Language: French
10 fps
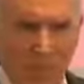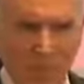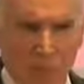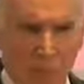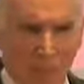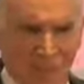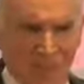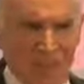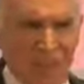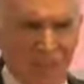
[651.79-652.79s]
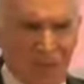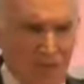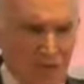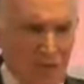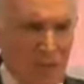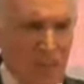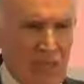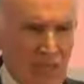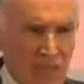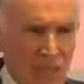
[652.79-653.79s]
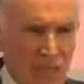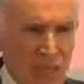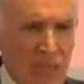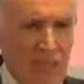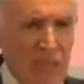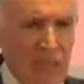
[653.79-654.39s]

populistes, d'exclusion, d'islamophobie,